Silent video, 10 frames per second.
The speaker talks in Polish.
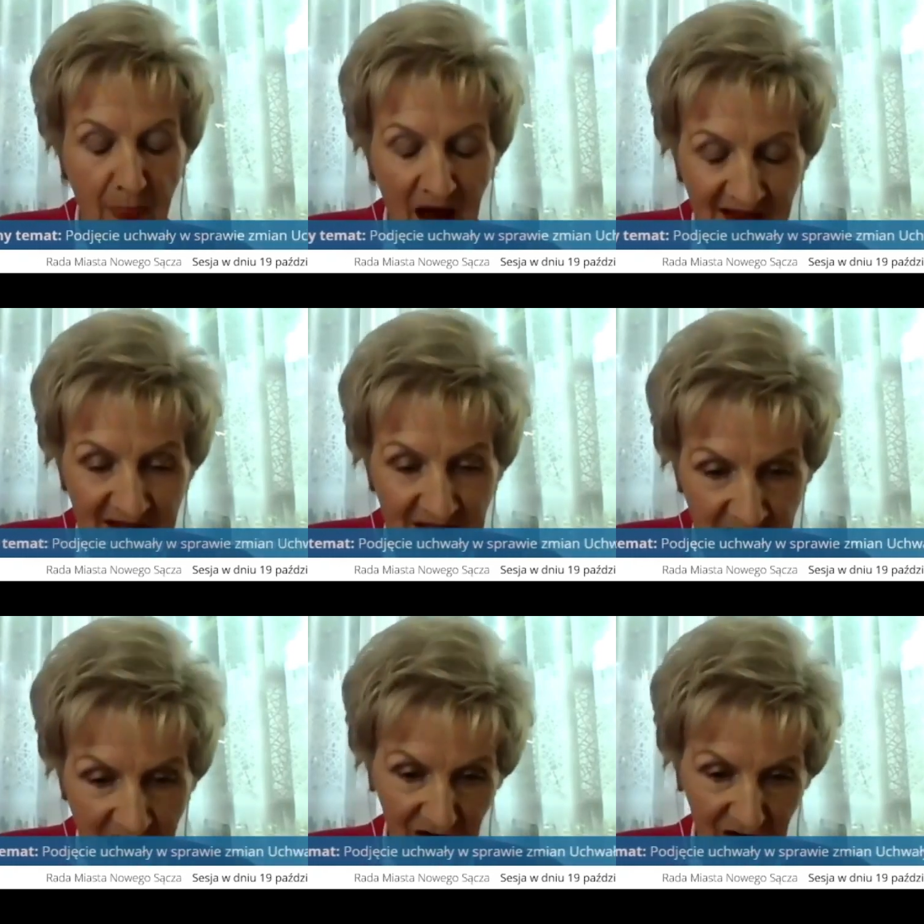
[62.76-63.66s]
na
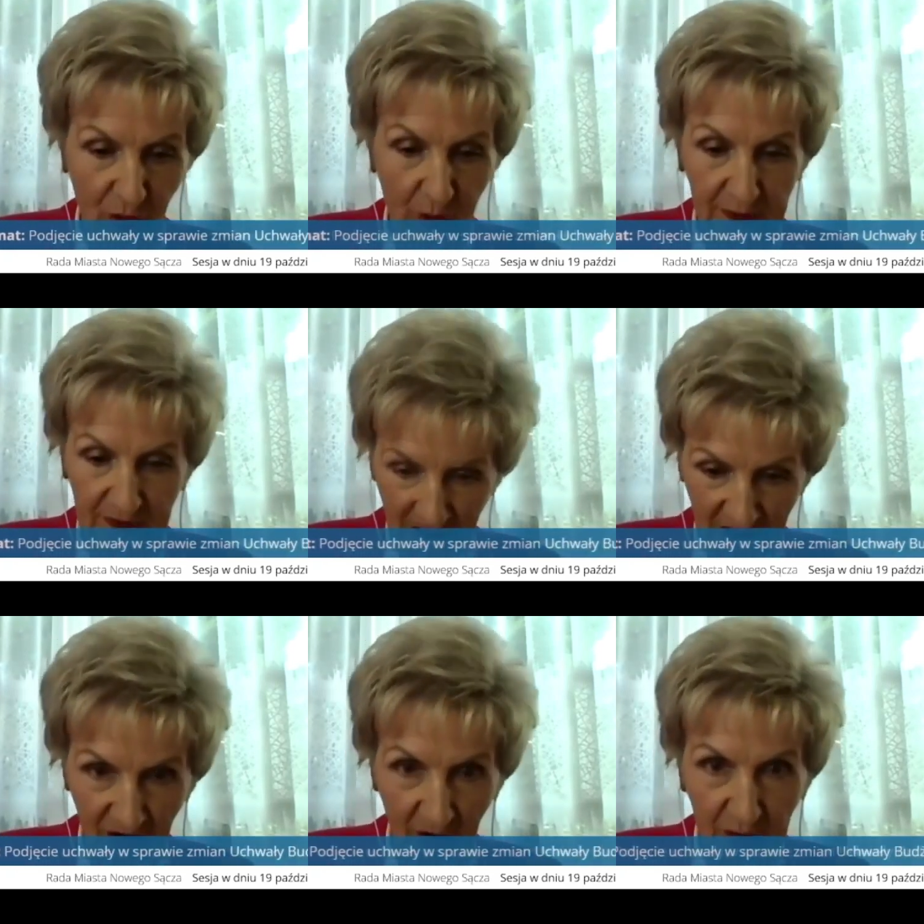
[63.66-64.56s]
zakup
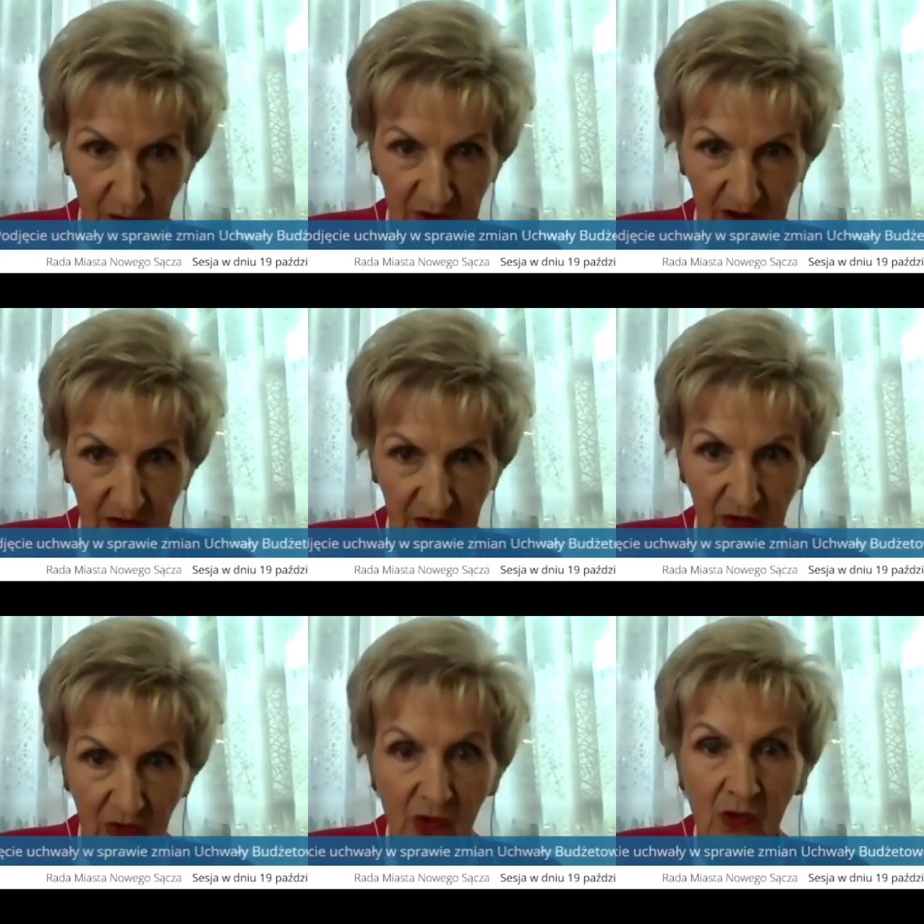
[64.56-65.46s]
tego
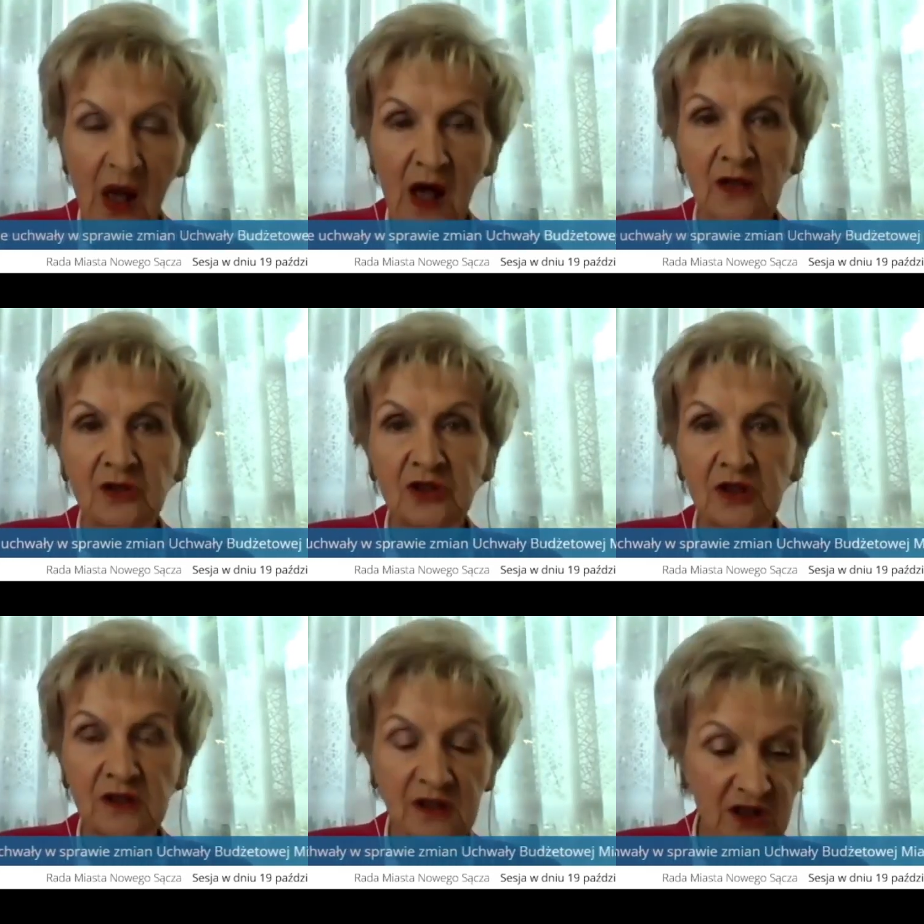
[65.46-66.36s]
budynku,
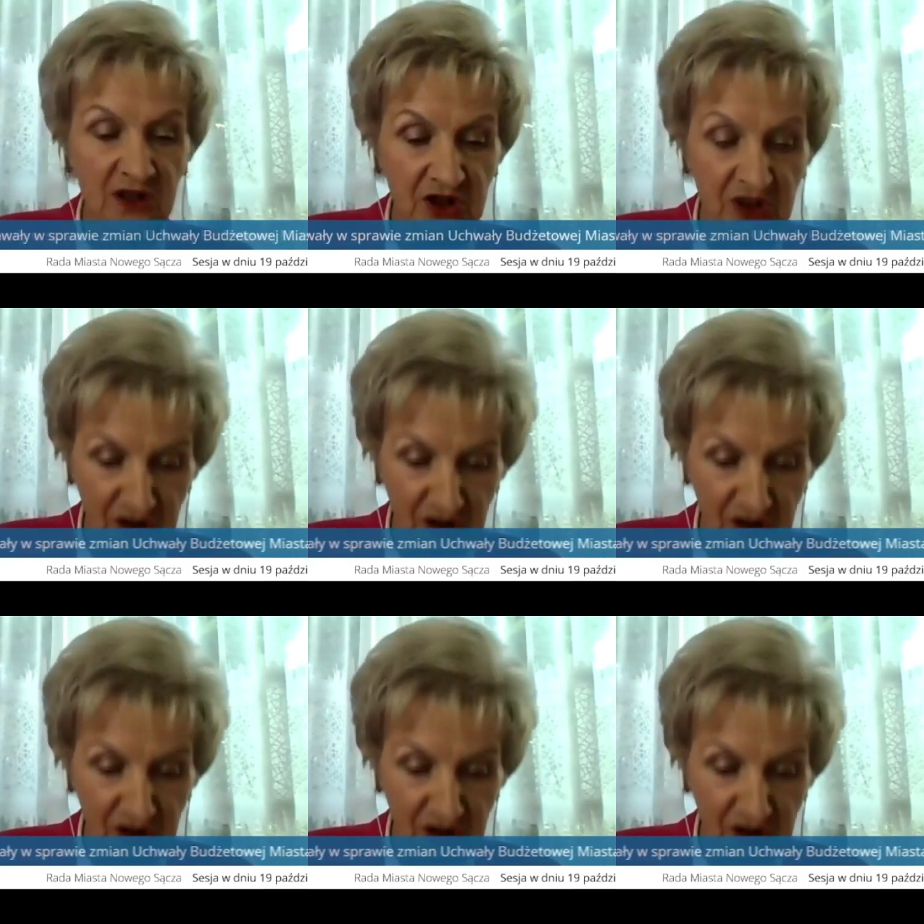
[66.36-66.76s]
czy też